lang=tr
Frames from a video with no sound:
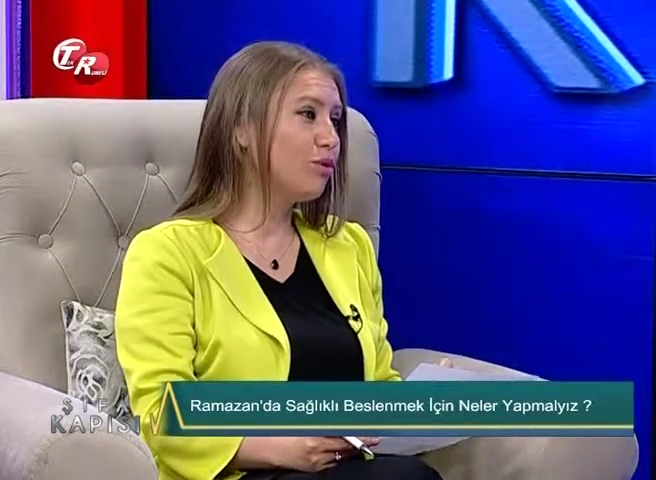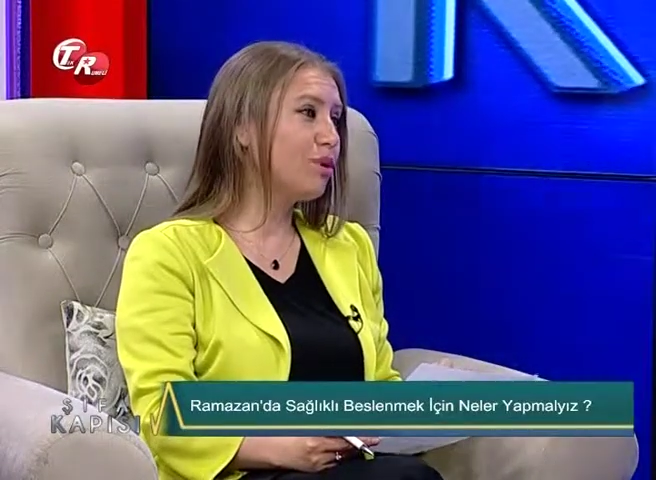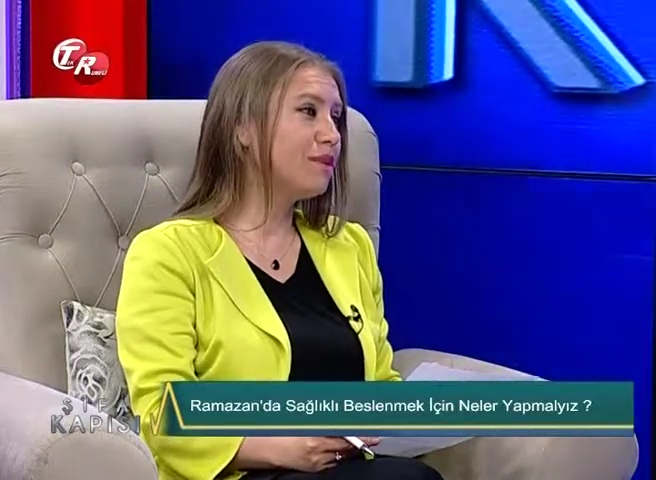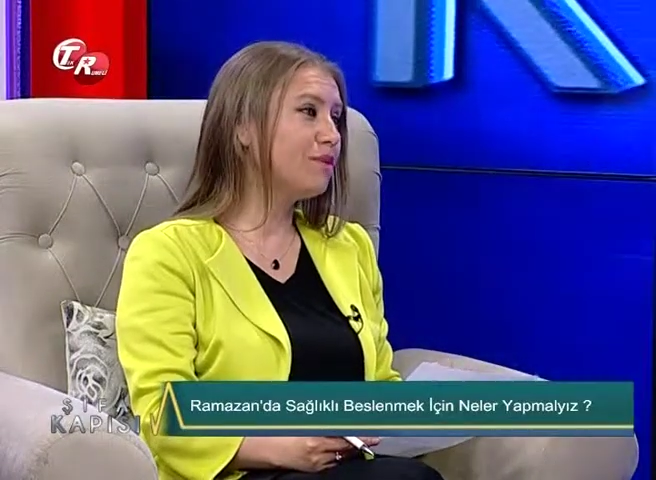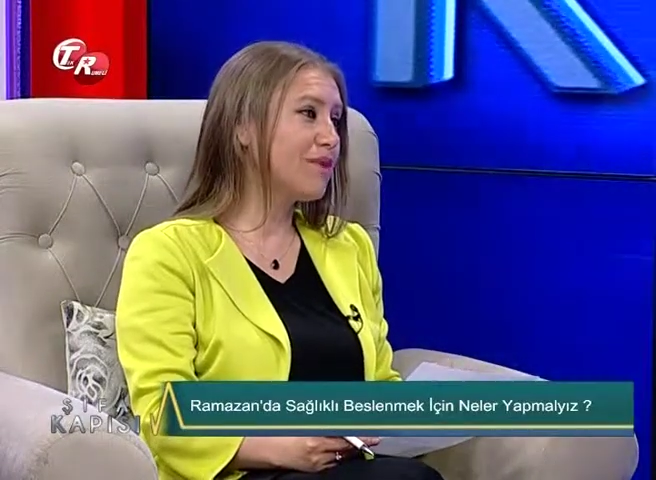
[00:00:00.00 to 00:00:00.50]
kilo
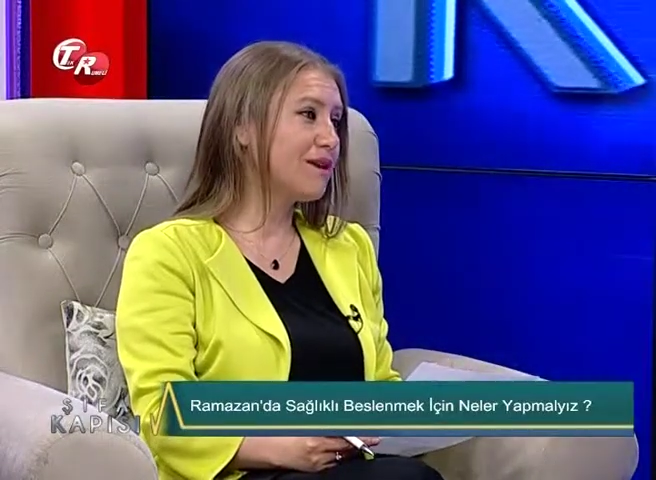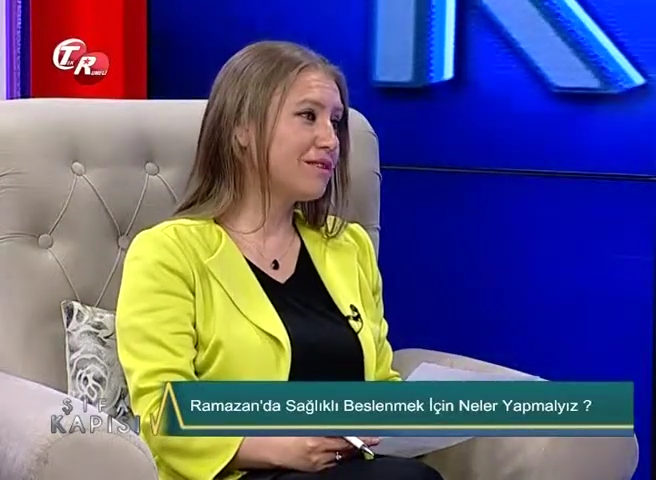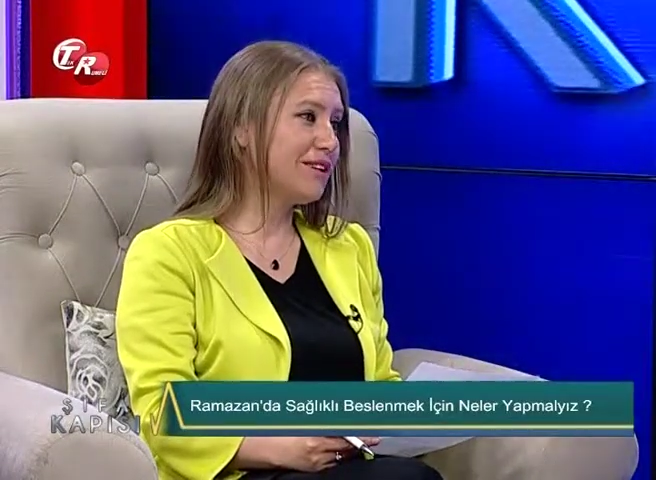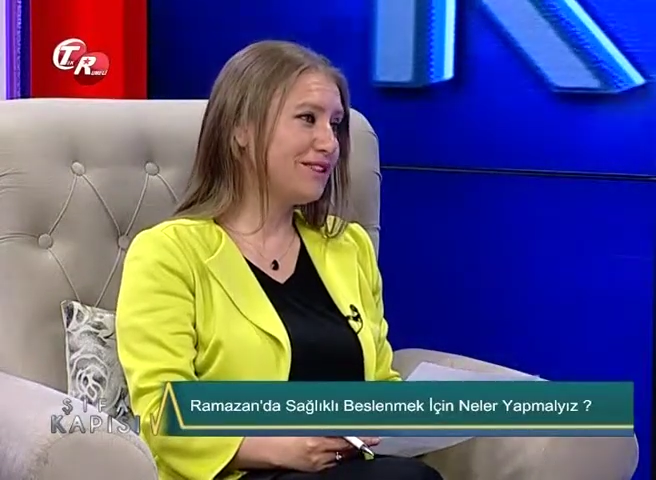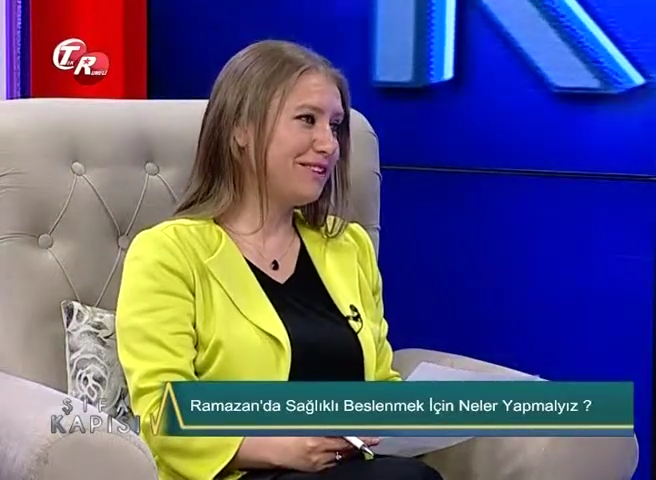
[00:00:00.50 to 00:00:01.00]

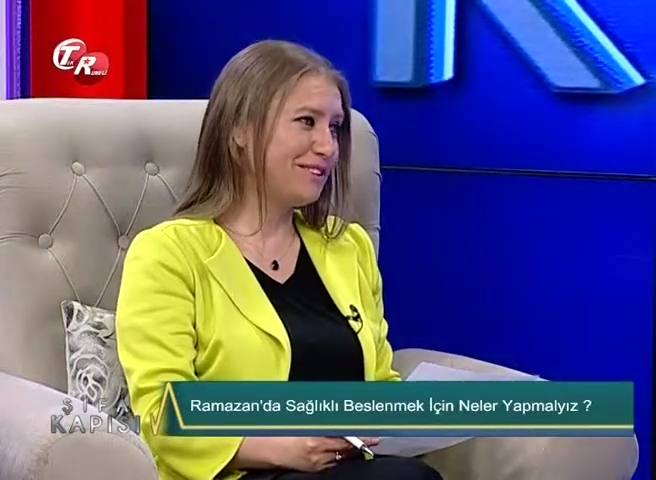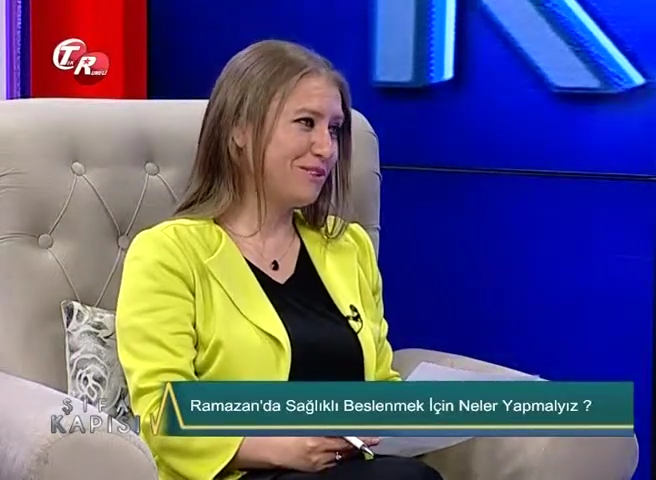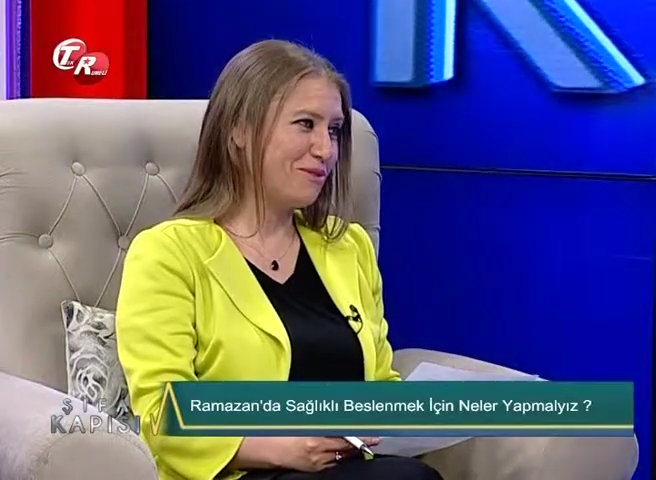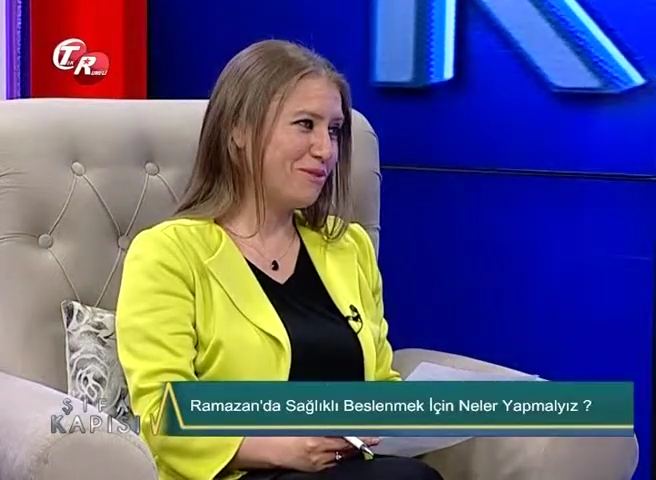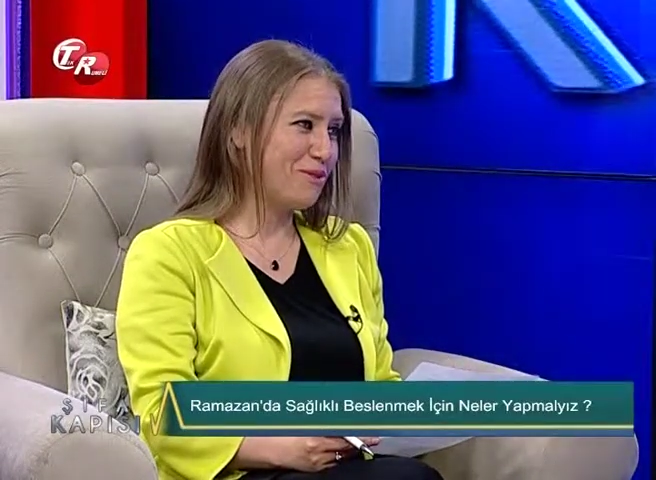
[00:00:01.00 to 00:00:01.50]
alınmaktan
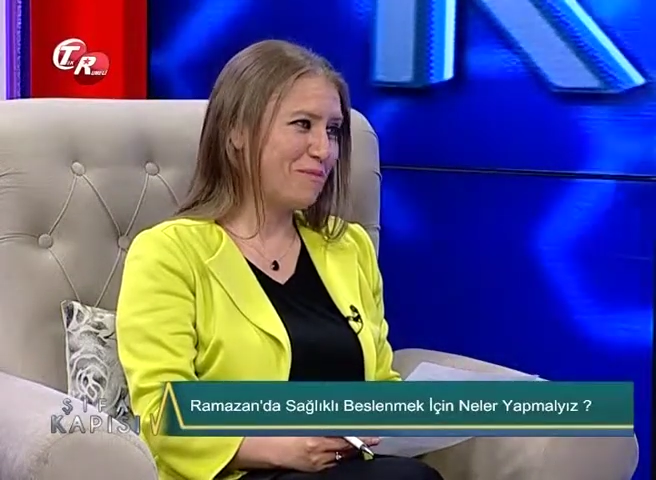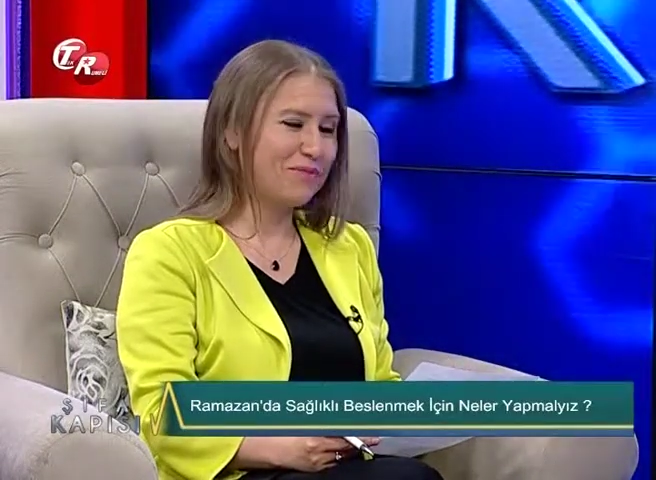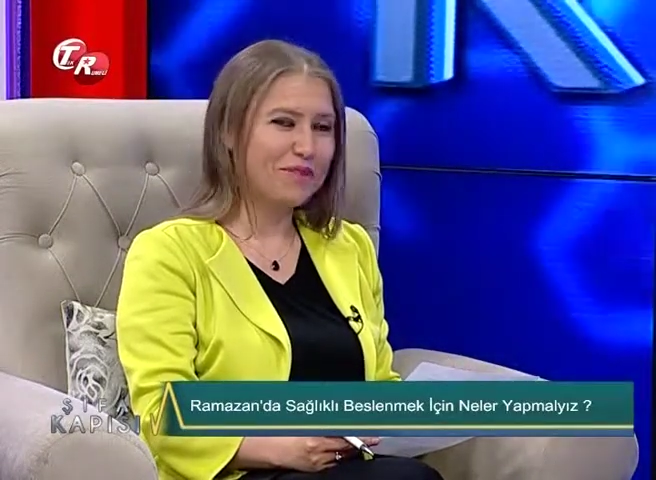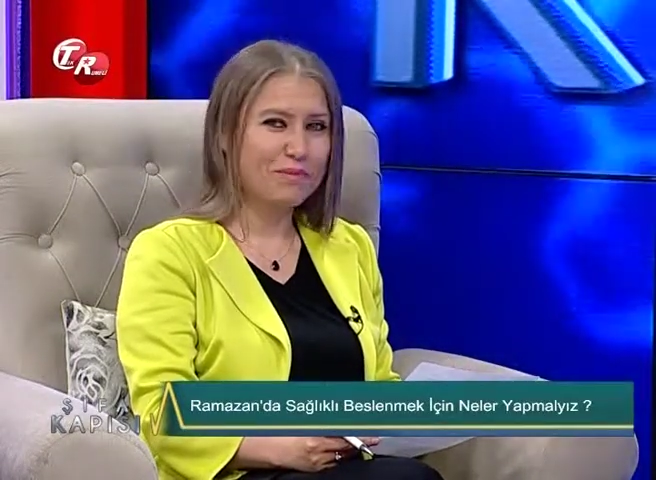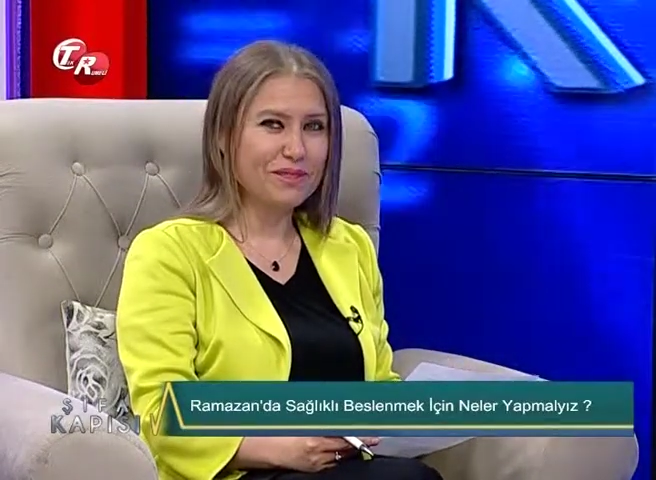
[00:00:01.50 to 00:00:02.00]
yakın oluyor
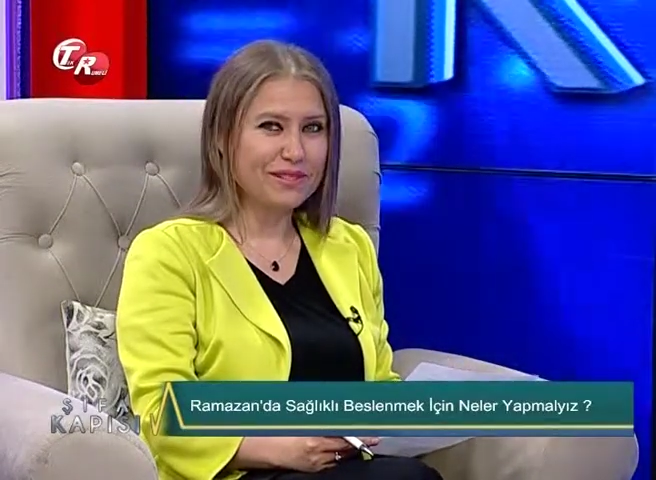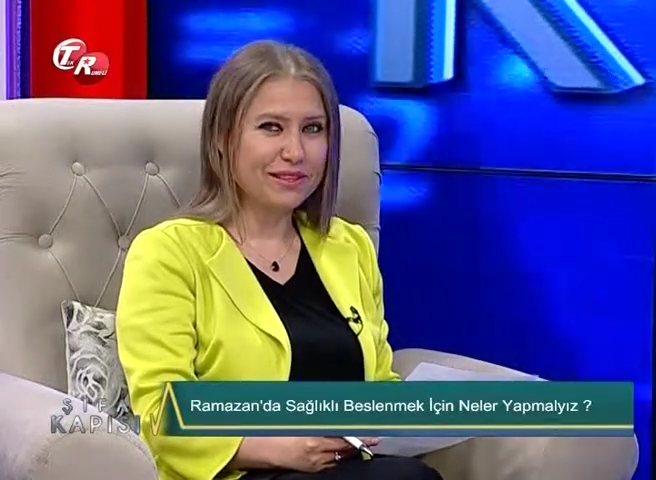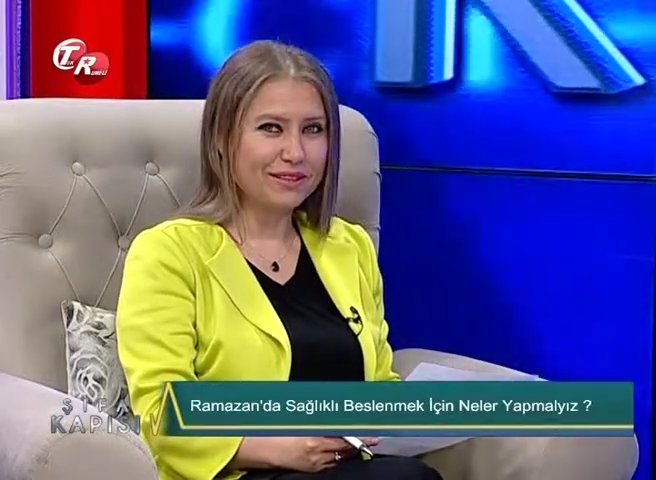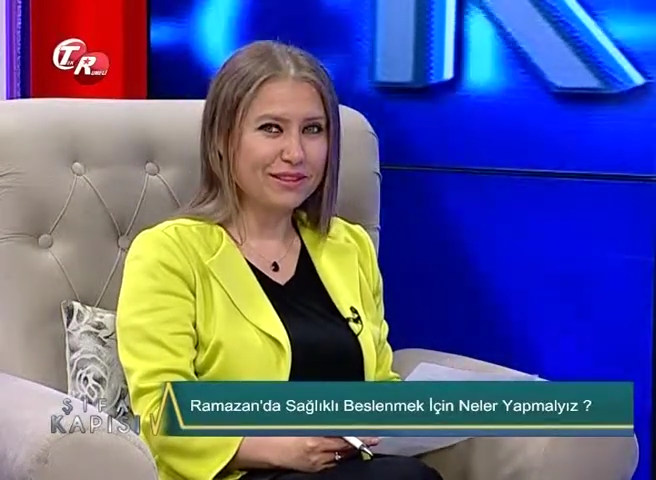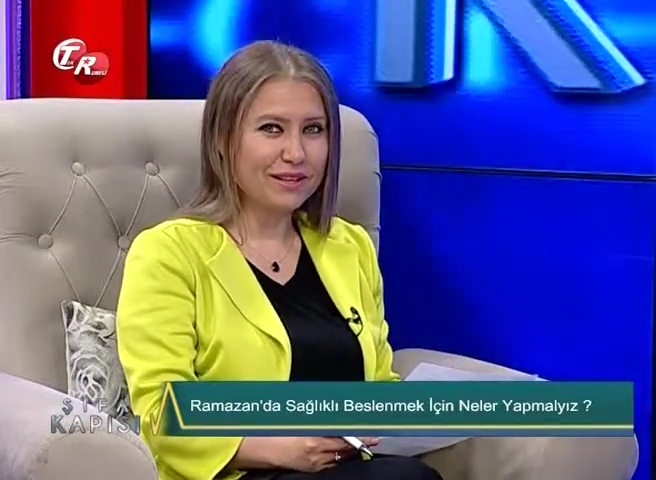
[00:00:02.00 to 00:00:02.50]

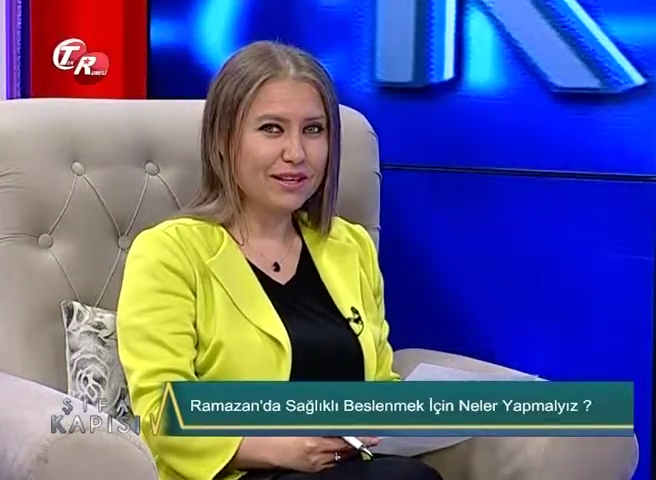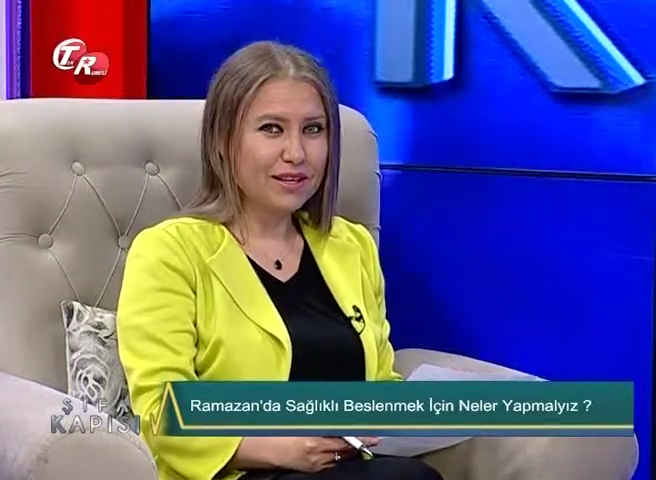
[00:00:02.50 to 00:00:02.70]
Ramazan'da.